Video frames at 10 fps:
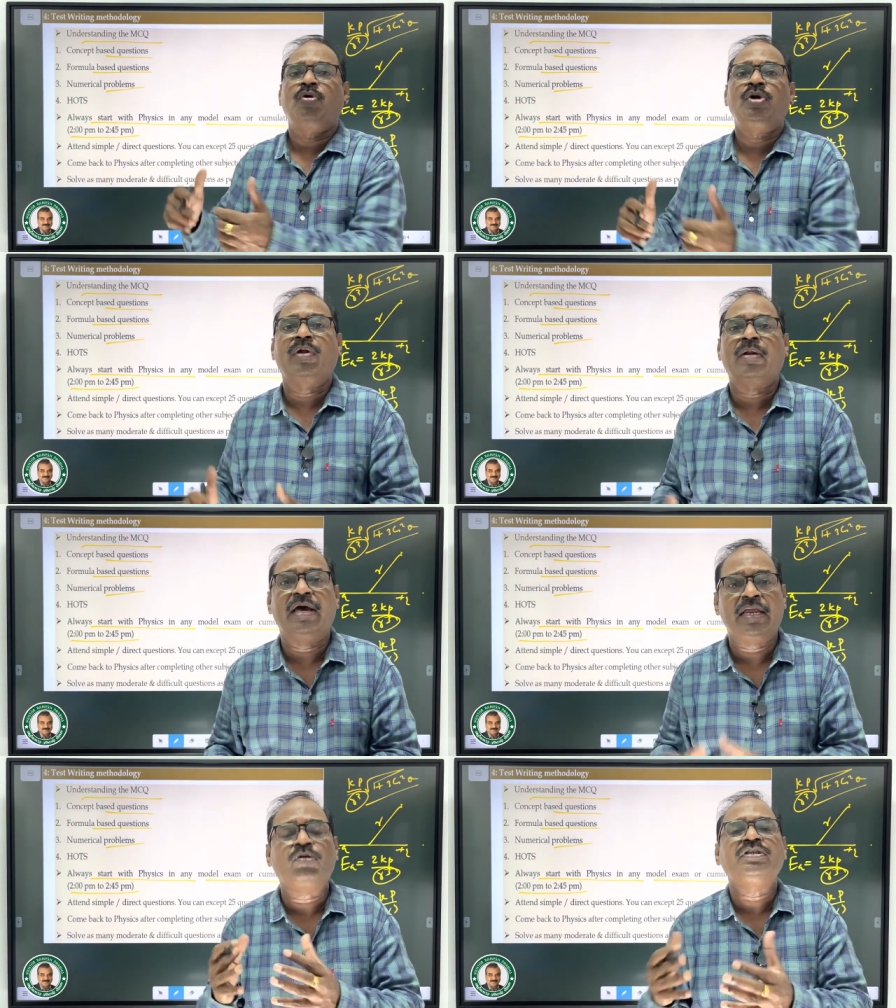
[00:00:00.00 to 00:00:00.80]
கொண்டு வர
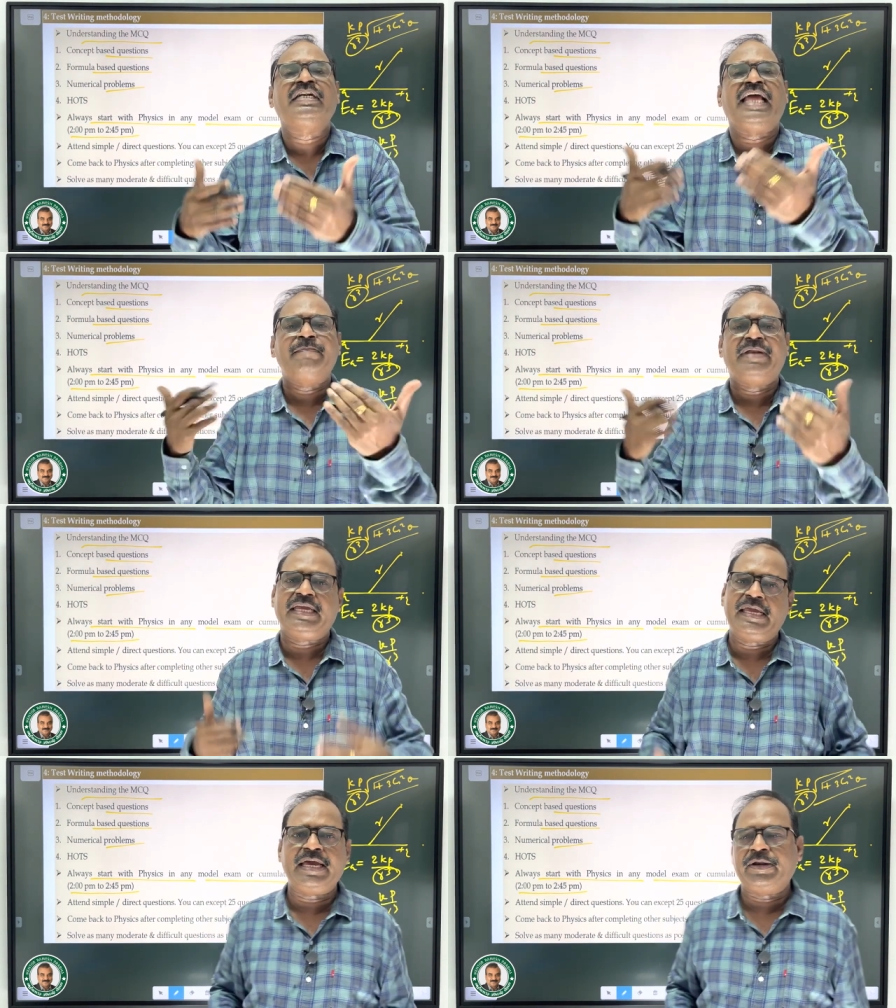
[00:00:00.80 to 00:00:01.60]
மாதிரி கொஞ்சம் டைம்
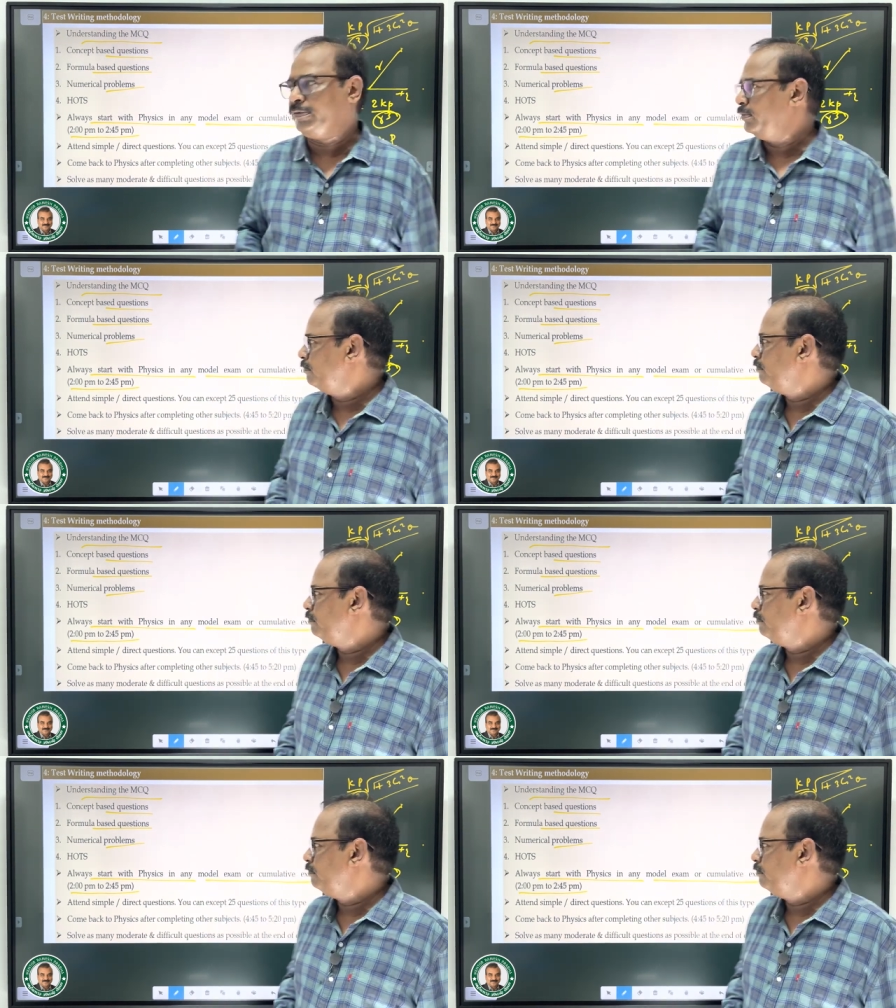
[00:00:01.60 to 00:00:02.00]
டேக்கிங்காக இருக்கும்